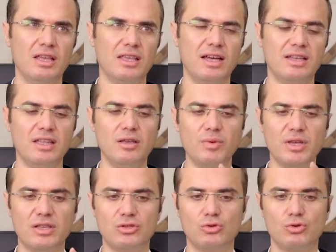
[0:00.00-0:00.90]
Yani ne
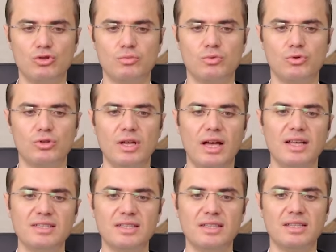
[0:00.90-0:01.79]
demek istiyoruz burada?
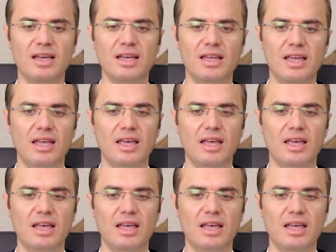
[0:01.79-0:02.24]
Aslında